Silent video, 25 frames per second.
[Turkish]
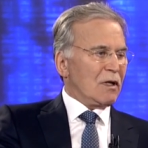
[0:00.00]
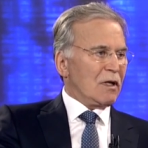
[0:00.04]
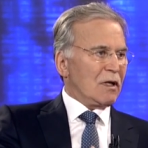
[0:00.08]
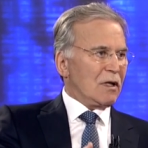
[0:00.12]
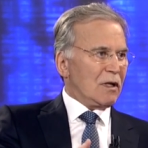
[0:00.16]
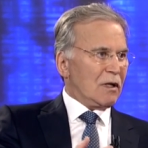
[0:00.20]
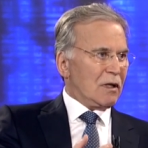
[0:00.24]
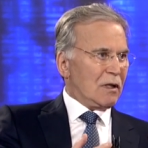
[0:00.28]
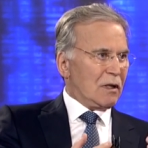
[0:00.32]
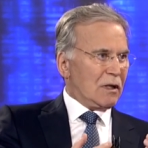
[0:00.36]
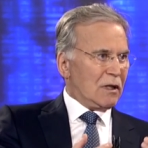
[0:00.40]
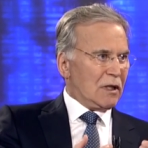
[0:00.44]

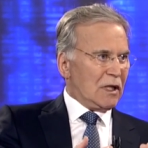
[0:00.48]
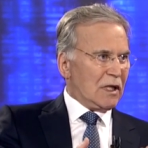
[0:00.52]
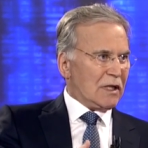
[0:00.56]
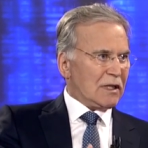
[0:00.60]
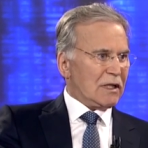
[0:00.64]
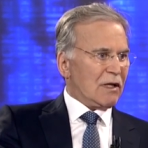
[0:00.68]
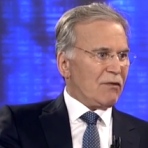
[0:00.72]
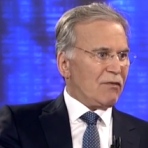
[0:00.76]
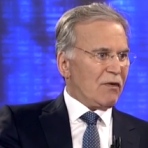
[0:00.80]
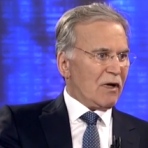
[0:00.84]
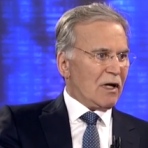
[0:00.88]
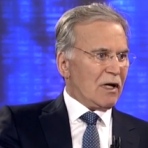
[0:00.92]
E,
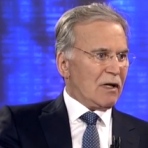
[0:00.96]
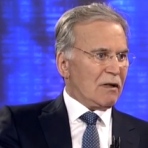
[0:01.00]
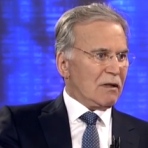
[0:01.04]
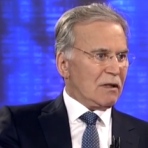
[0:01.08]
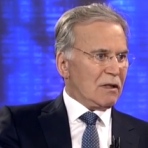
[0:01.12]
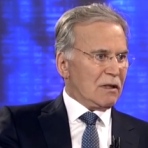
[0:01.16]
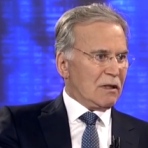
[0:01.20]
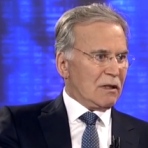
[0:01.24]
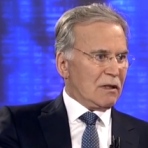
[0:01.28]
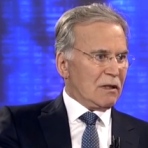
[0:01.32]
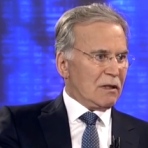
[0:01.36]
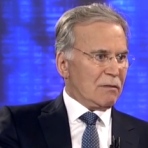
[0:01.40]
ilk defa
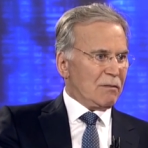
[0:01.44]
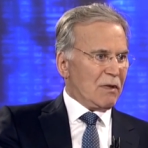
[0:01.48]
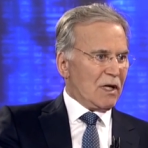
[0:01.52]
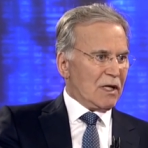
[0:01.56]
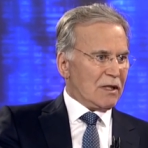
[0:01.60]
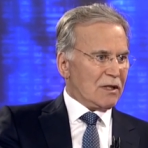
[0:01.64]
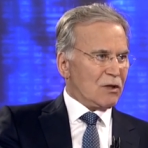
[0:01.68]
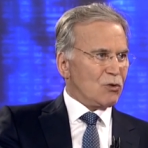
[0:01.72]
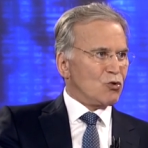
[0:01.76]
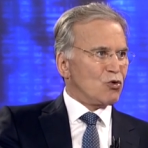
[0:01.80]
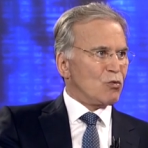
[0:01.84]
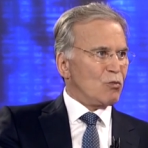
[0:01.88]
e,
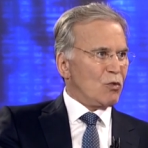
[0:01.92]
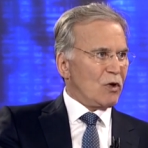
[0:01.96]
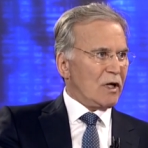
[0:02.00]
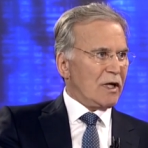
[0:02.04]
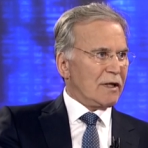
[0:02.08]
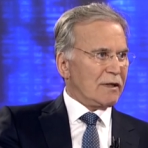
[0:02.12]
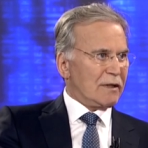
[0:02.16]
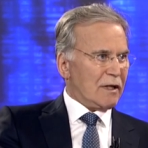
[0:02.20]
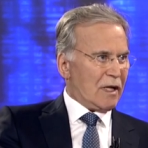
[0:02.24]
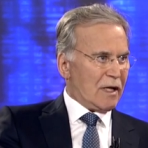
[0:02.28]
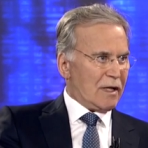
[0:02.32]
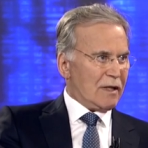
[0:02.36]
belki
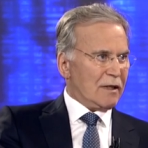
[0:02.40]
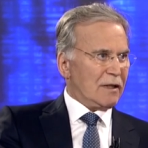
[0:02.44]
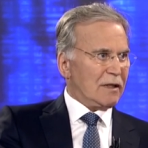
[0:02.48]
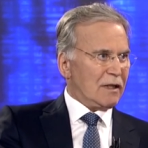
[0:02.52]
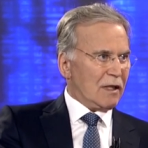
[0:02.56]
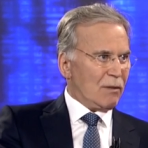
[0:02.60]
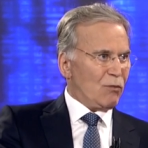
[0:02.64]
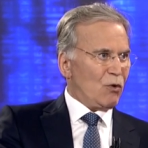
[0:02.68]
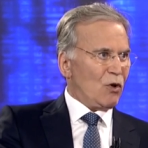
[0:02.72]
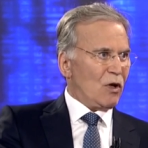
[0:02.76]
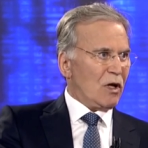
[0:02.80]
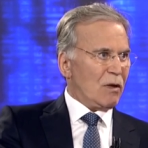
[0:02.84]
Cumhuriyet
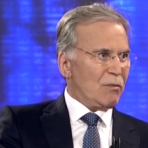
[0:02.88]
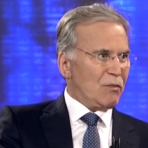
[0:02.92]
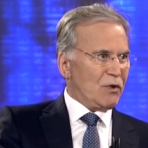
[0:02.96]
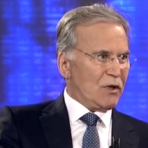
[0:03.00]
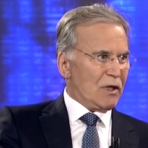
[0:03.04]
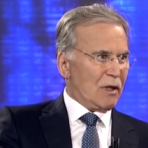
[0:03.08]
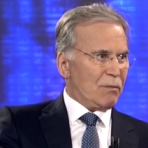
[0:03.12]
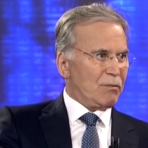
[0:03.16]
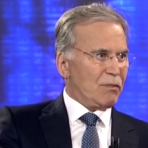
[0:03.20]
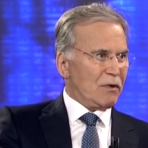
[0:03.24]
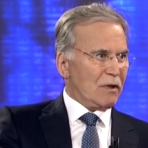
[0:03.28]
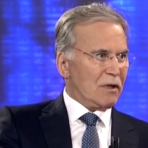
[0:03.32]
tarihinde böyle bir
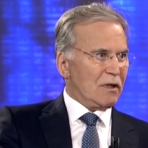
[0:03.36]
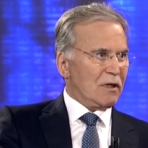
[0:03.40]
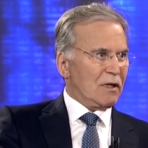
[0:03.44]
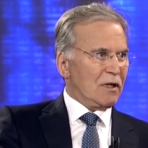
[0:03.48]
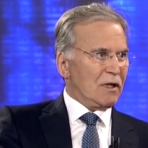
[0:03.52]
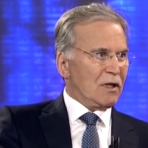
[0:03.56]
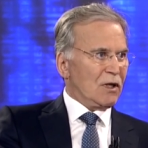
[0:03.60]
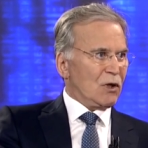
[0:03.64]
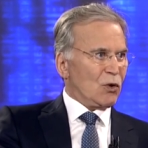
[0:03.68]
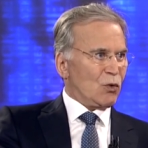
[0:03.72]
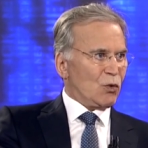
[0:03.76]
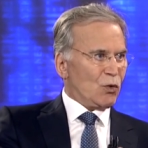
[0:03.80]
yapı
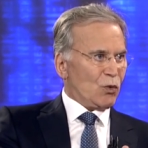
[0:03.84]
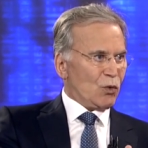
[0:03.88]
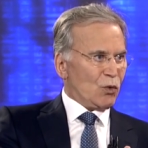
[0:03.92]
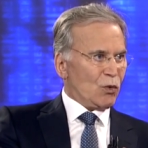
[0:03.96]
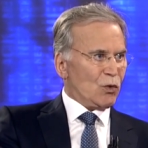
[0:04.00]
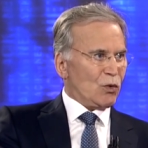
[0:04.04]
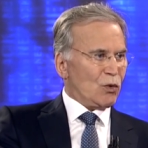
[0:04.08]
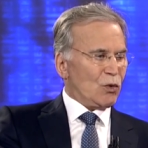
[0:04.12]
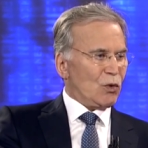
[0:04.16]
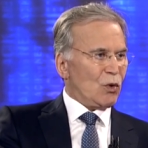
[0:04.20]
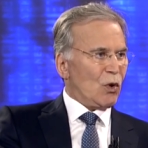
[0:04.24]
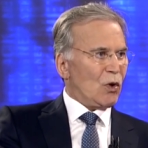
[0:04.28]

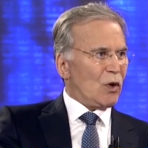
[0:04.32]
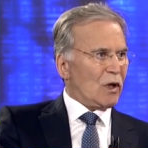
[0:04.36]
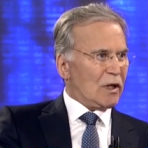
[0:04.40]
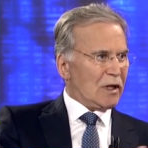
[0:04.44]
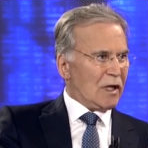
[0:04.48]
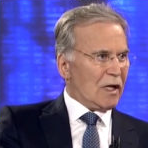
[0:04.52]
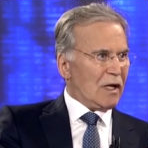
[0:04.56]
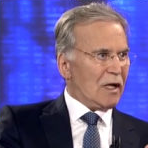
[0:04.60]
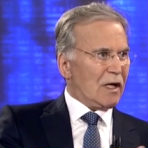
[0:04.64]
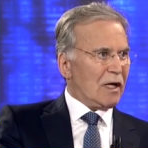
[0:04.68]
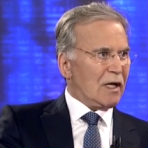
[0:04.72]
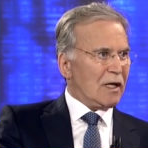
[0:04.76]
kuruldu. O
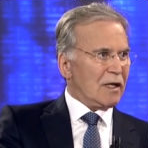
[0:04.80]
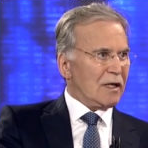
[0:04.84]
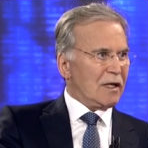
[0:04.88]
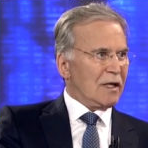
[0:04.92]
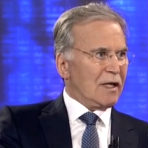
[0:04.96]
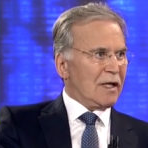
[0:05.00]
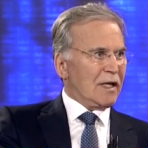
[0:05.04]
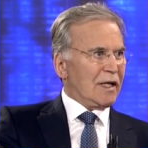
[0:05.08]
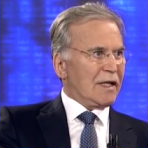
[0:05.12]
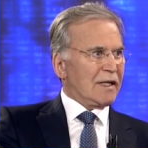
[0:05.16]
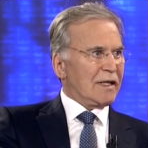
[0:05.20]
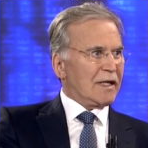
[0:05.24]
nedenle
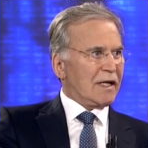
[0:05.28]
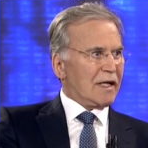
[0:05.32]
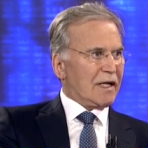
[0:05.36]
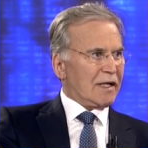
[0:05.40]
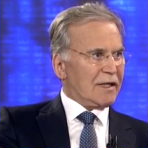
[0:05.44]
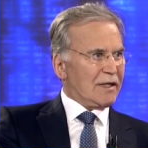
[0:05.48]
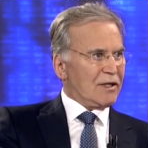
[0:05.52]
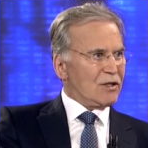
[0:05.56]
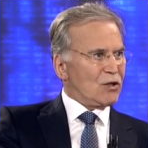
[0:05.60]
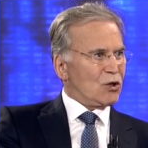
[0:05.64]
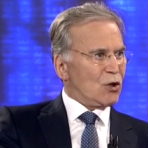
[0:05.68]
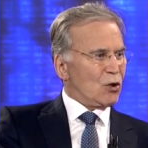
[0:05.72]

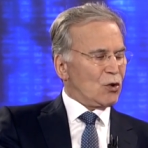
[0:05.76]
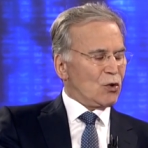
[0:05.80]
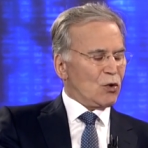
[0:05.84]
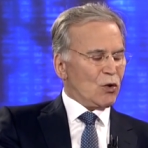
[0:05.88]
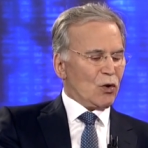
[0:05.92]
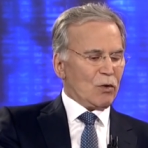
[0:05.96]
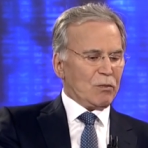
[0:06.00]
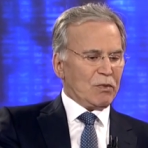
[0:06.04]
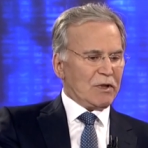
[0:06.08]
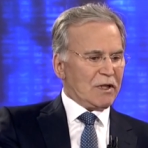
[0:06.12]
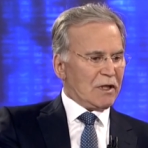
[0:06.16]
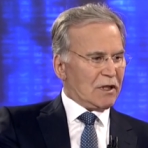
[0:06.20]
dikkati
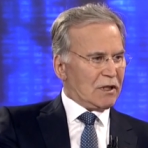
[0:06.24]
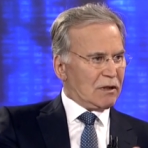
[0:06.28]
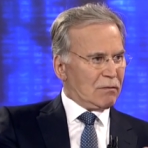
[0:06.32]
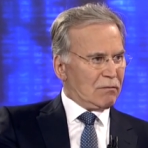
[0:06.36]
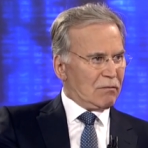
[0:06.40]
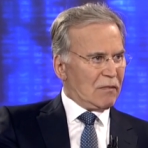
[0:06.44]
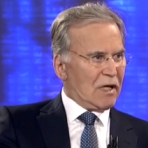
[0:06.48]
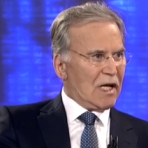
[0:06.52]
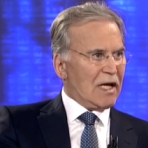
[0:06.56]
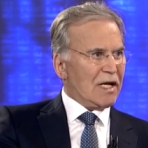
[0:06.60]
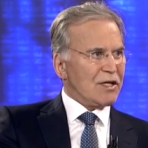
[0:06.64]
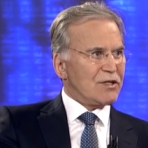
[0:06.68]
çekiyor. Bir
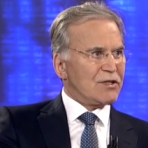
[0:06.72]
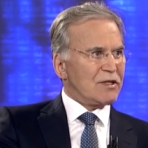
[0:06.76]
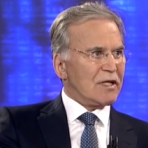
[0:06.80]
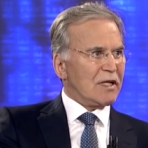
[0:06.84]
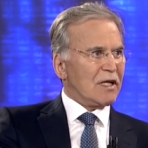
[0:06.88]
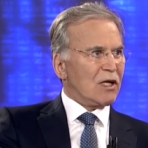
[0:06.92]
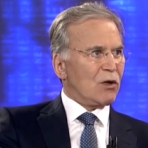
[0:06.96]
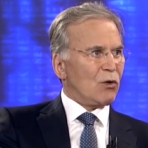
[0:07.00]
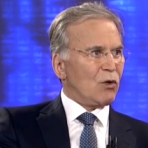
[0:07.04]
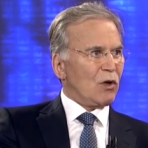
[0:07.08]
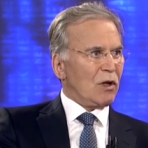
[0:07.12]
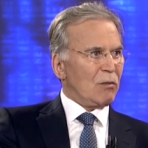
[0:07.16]
takım
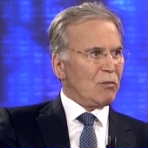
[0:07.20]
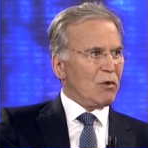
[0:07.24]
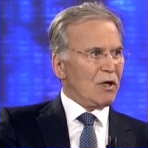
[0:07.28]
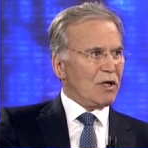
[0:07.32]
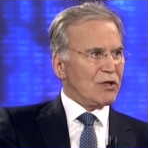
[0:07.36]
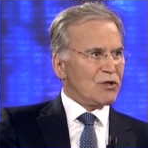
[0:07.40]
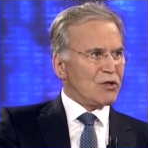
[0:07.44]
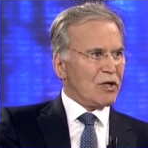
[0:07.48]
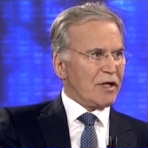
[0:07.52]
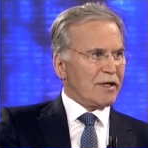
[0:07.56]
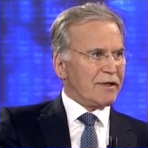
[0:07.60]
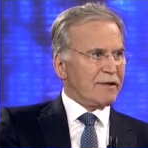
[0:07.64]
eleştiriler
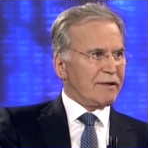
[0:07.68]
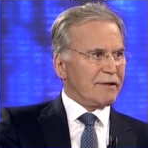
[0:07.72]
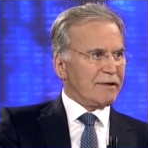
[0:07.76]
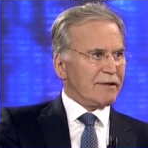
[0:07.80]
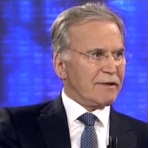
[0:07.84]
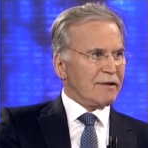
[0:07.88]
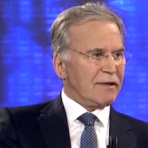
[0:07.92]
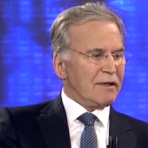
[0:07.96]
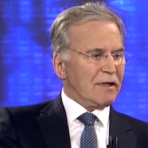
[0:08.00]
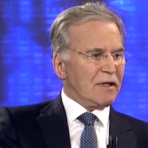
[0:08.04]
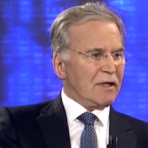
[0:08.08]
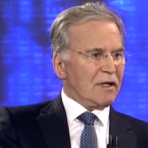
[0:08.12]

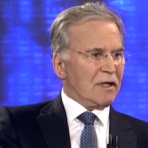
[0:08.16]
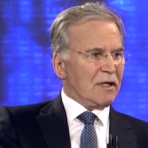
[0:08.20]
olabilecektir.